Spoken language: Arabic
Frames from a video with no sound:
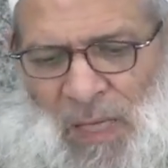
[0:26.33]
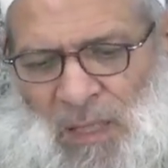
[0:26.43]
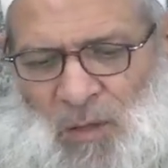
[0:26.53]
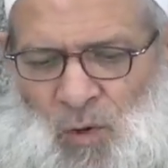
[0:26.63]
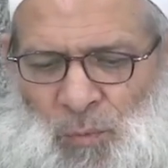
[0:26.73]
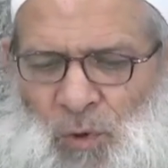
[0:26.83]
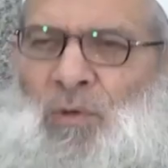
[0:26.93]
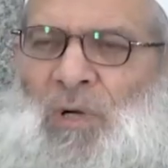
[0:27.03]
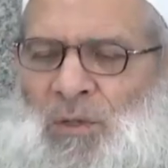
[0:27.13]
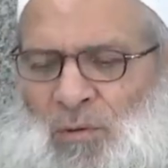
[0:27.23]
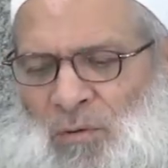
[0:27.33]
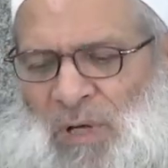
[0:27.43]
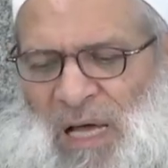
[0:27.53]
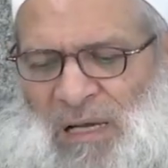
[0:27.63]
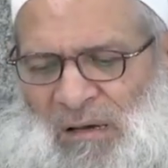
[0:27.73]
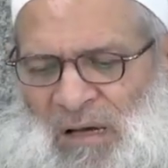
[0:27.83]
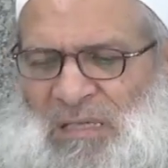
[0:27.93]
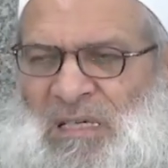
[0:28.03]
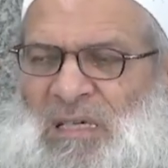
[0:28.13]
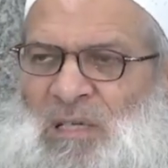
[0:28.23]
يصبه رجل على
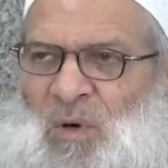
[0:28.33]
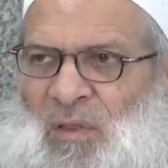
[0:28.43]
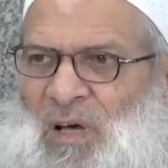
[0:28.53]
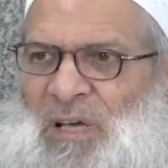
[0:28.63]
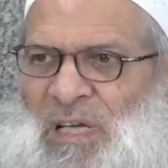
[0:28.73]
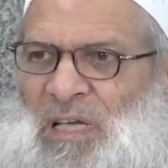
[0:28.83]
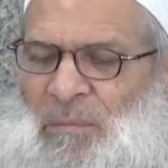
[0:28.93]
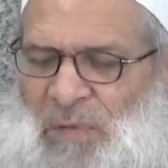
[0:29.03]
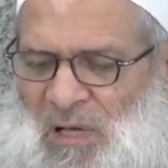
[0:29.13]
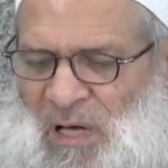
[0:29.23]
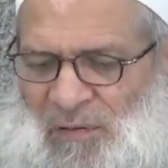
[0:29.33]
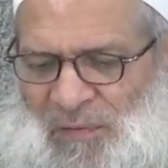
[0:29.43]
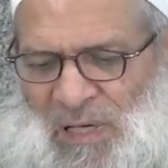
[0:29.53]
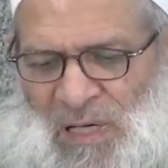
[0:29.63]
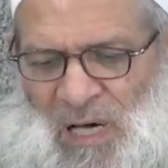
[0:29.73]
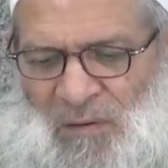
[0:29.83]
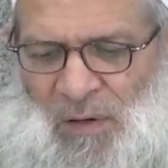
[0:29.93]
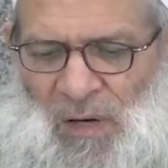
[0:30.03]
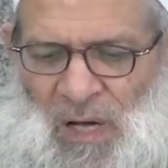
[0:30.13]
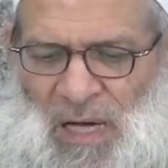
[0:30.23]
رأسه وظهره من خلفه
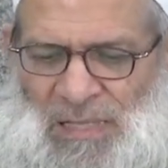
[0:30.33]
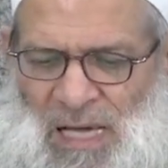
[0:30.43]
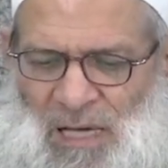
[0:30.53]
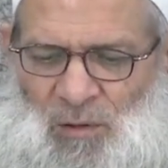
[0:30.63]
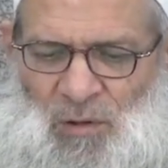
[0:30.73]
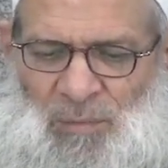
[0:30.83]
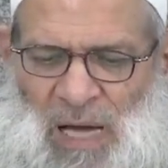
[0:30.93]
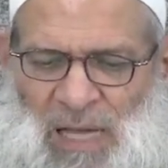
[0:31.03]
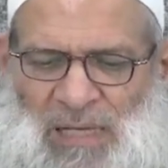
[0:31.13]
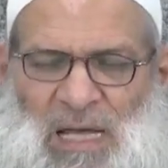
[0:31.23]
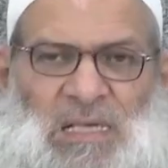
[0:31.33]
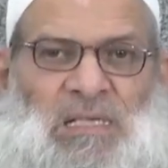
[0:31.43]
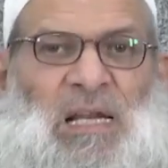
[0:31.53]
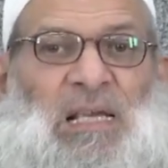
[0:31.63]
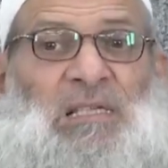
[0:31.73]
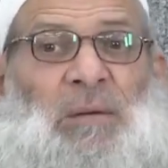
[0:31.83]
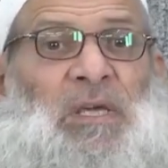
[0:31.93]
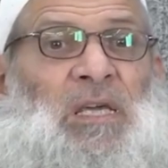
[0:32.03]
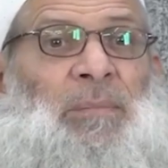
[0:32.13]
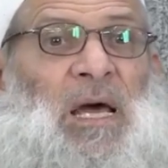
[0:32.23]
فراح سهل مع الناس ليس
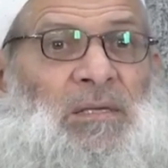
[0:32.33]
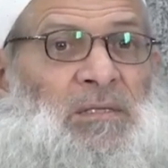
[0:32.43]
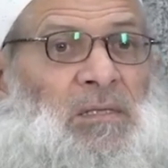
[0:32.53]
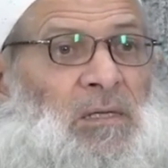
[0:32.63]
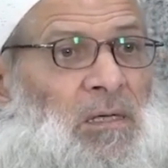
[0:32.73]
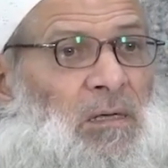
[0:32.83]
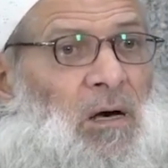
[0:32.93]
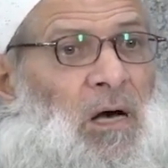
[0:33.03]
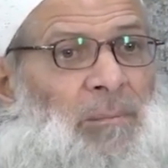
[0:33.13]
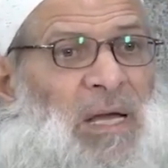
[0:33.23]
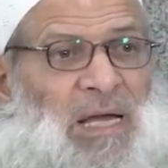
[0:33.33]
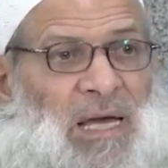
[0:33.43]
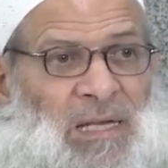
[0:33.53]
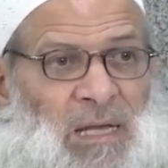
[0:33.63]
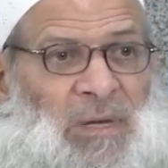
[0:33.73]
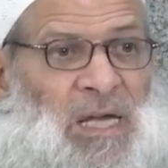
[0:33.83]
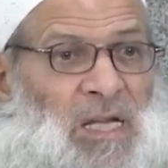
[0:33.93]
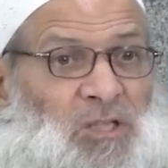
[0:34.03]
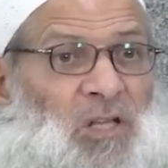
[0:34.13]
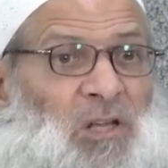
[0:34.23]
به بأس قام كأنما
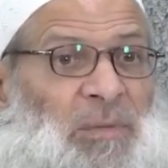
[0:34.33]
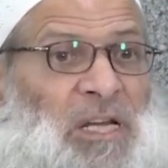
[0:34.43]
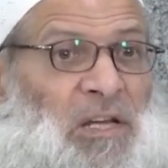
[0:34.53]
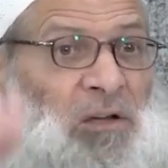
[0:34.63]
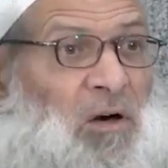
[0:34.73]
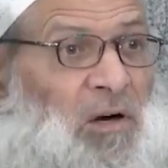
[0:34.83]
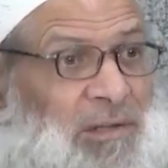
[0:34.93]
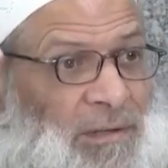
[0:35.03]
نشط من عقال